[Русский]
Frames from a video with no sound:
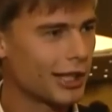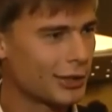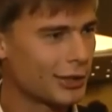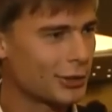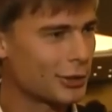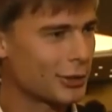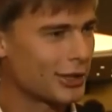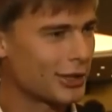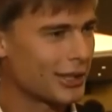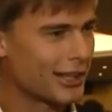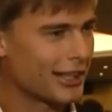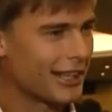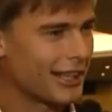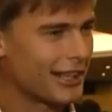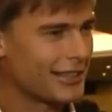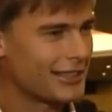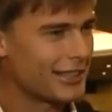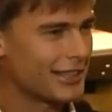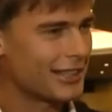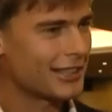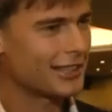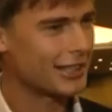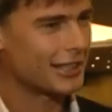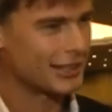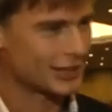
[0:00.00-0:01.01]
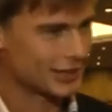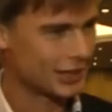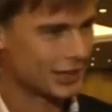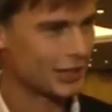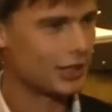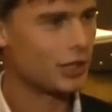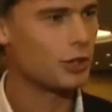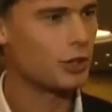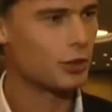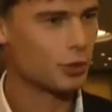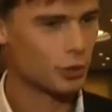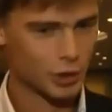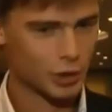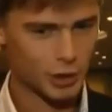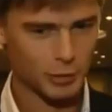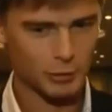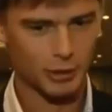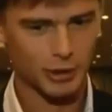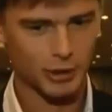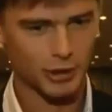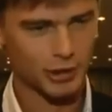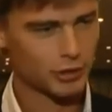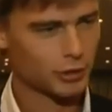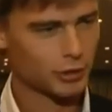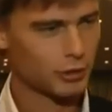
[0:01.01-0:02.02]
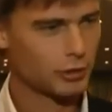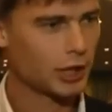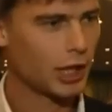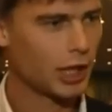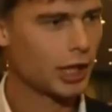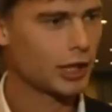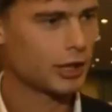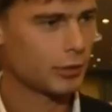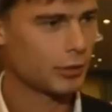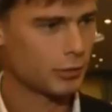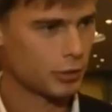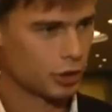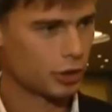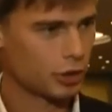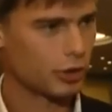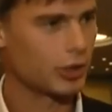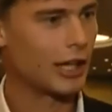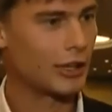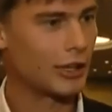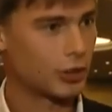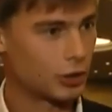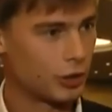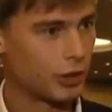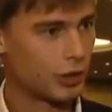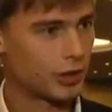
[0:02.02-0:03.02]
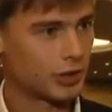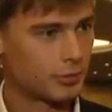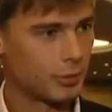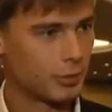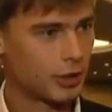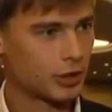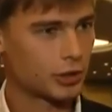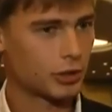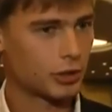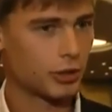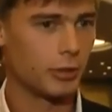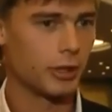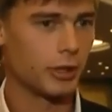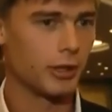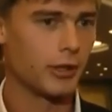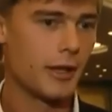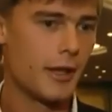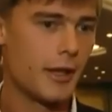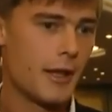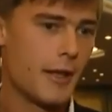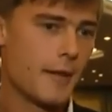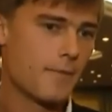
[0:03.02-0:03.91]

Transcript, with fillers: которые я хотел, и оценить уже по результатам, на что я способен